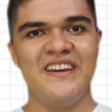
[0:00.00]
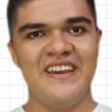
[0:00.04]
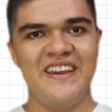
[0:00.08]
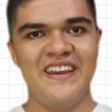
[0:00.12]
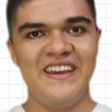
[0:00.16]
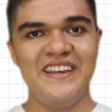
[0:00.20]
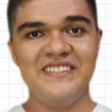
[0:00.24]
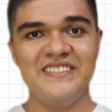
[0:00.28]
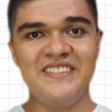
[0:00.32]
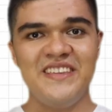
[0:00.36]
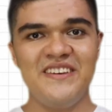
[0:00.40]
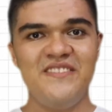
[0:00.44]

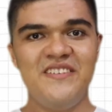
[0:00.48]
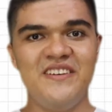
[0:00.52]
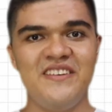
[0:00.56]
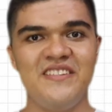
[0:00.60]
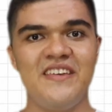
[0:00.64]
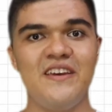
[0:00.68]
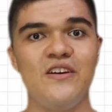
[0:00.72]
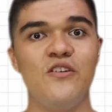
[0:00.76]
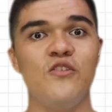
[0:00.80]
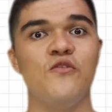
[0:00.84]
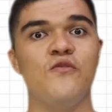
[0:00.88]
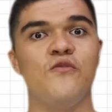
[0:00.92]
Este
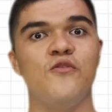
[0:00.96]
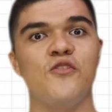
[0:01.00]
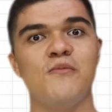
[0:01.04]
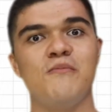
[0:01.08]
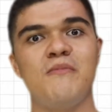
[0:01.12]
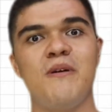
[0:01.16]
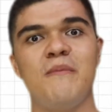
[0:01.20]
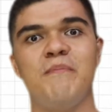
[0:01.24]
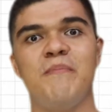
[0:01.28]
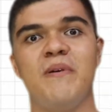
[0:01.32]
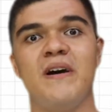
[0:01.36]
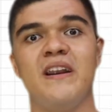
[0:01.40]
video
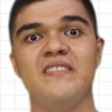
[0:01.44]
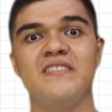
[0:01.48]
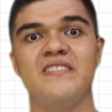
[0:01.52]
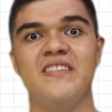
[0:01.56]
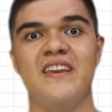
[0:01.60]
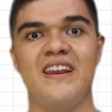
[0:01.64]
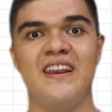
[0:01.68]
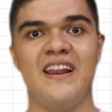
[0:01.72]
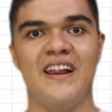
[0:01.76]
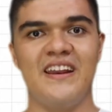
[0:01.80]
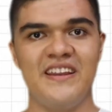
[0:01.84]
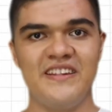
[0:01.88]
forma parte
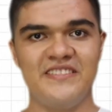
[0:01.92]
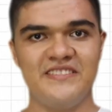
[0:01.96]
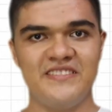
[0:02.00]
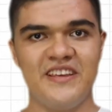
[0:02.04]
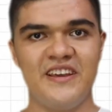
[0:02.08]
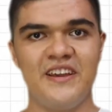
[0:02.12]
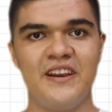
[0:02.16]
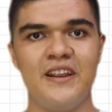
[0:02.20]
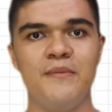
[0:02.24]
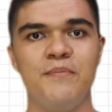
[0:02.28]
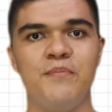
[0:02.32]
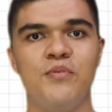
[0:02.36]
de la lista
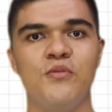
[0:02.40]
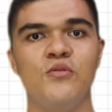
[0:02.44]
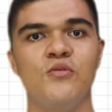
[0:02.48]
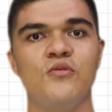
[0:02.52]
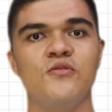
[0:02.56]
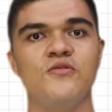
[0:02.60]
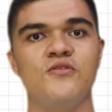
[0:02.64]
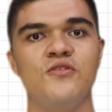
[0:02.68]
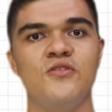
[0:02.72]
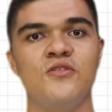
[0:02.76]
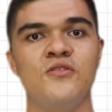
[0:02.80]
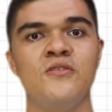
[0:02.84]
de
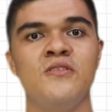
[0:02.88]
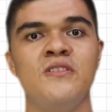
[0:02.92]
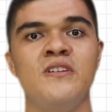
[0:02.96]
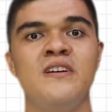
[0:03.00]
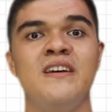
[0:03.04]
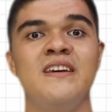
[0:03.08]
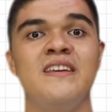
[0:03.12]
reproducción